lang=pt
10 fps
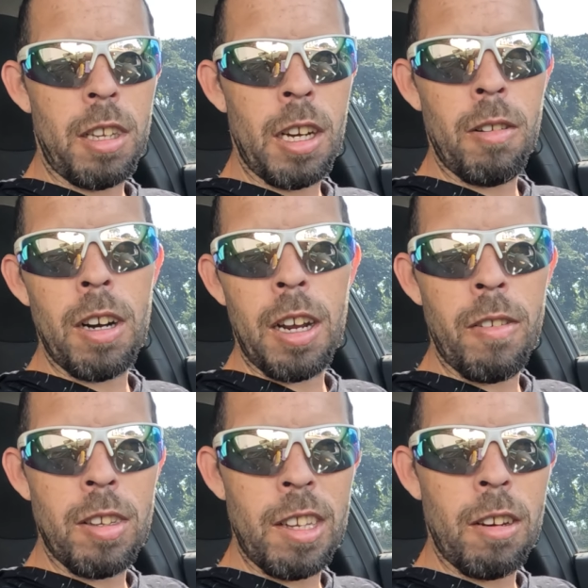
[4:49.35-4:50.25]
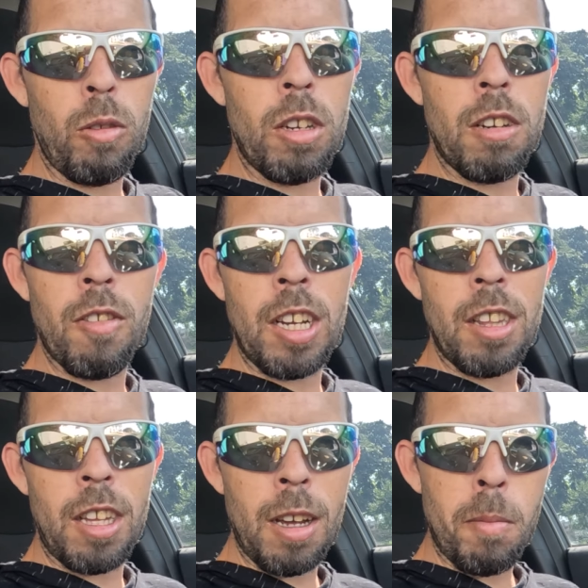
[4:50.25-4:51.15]
E aguardar ver se à noite vai
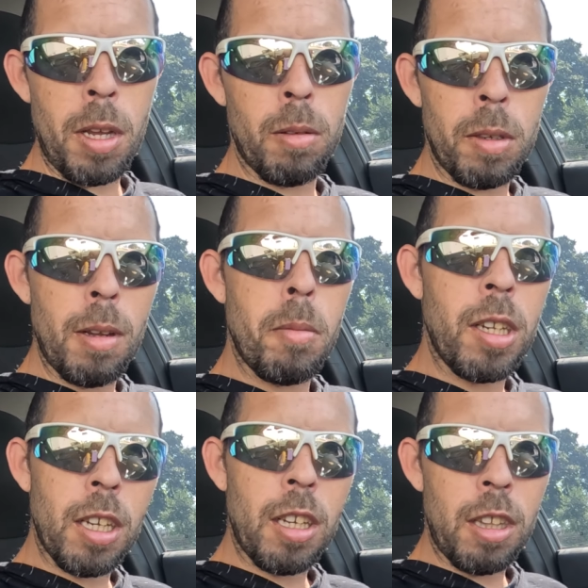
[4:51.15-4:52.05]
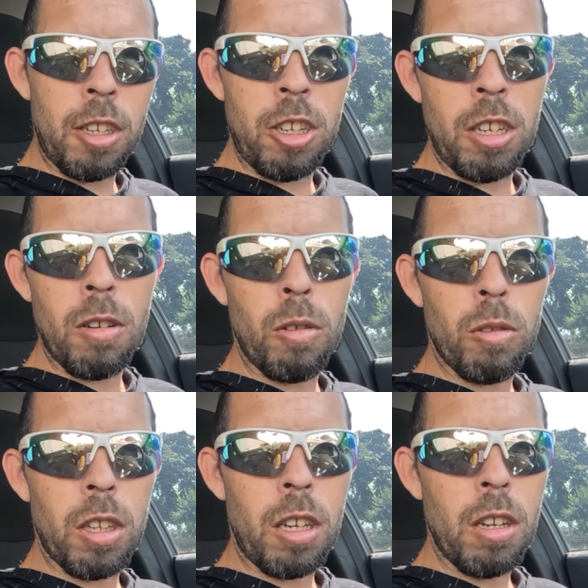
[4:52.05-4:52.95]
ter a mesma demanda que tinha
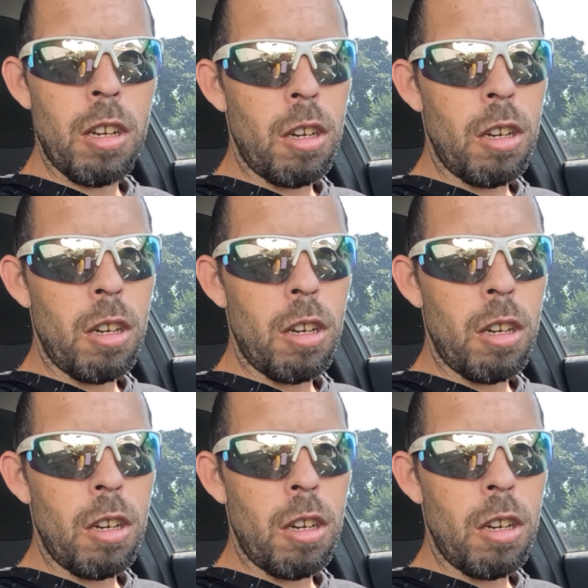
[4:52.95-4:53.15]
ontem